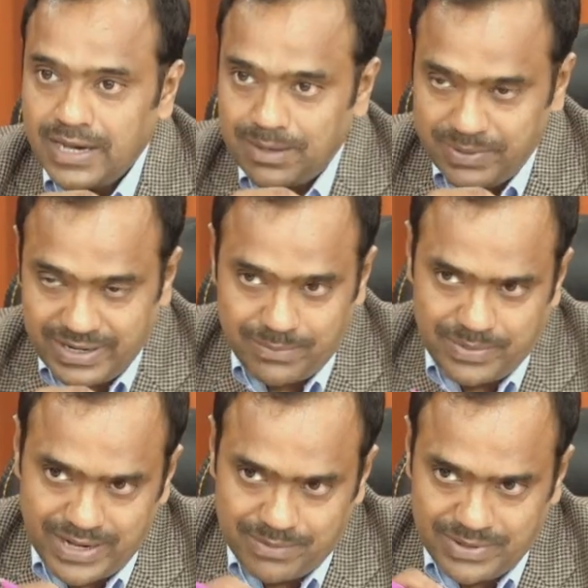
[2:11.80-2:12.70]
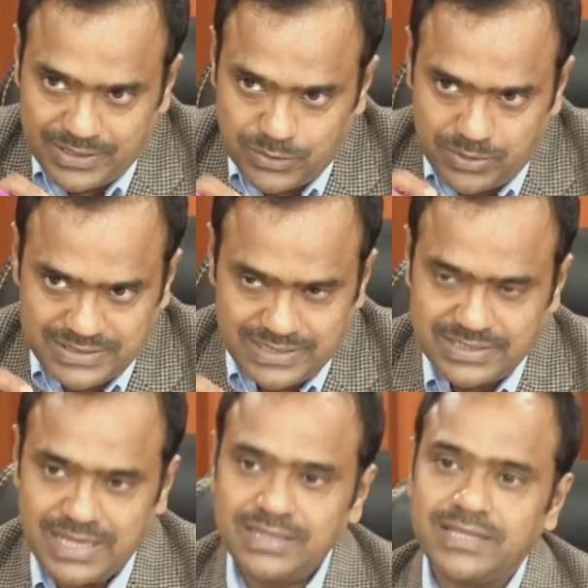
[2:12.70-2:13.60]
आप इनके बारे में थोड़ा सा
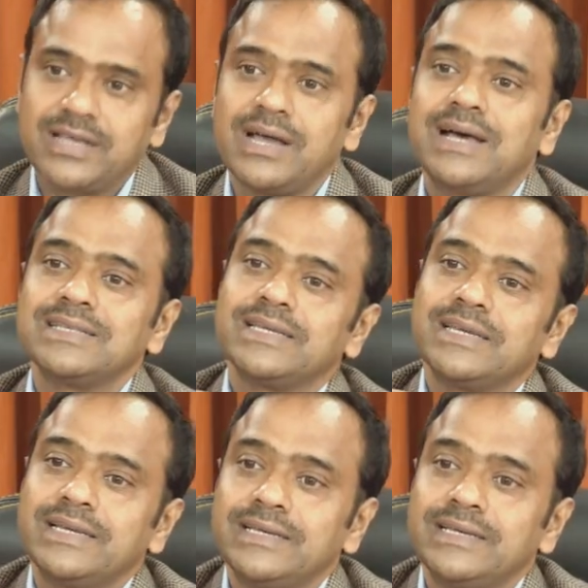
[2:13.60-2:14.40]
जानते कहाँ से है